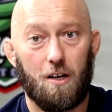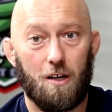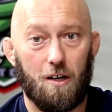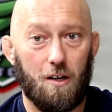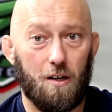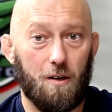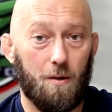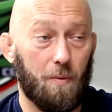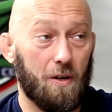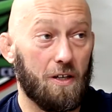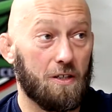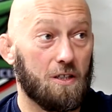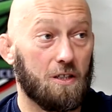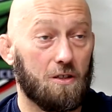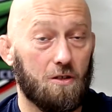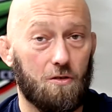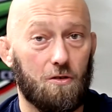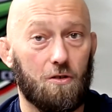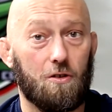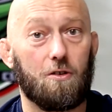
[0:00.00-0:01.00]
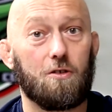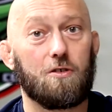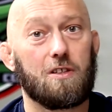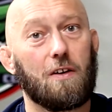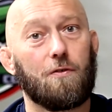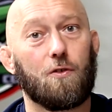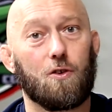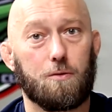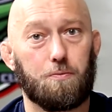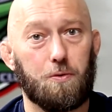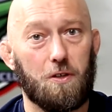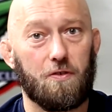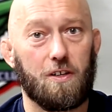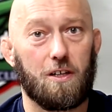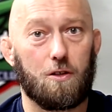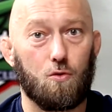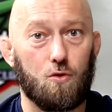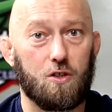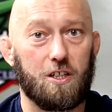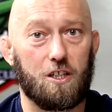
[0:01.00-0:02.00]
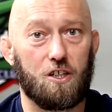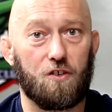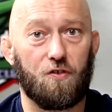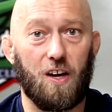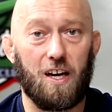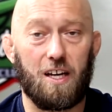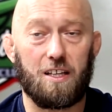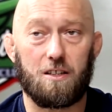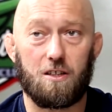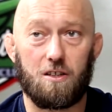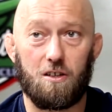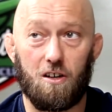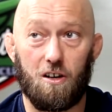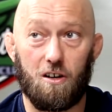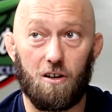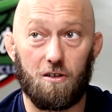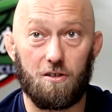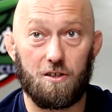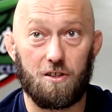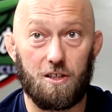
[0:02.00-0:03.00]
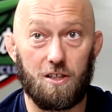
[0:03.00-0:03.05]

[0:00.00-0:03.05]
E, będzie to niewątpliwie duże święto